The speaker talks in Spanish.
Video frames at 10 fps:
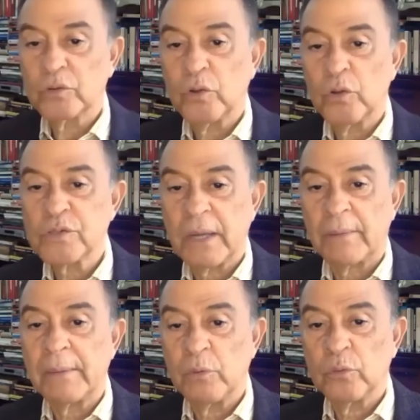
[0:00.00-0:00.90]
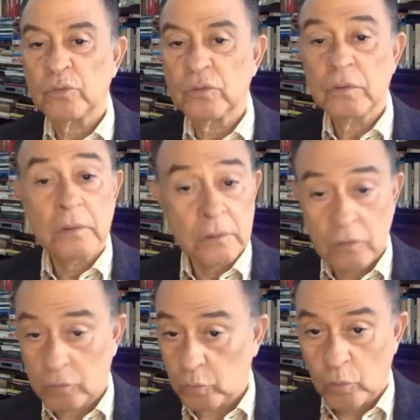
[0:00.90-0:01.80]
todos sabemos,
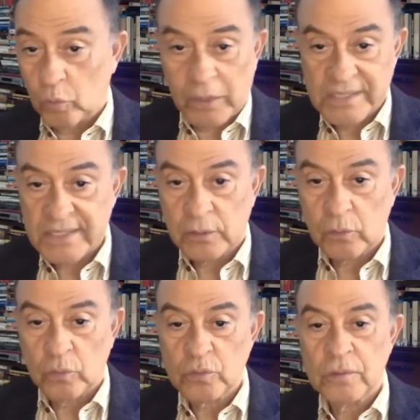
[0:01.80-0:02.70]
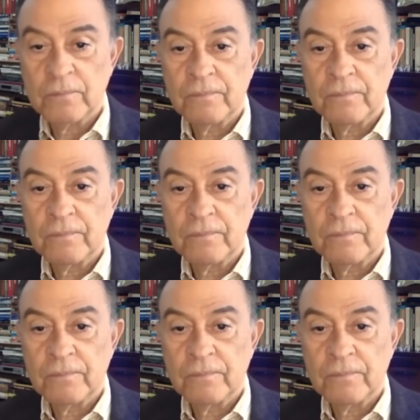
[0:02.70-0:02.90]
todo, casi todos,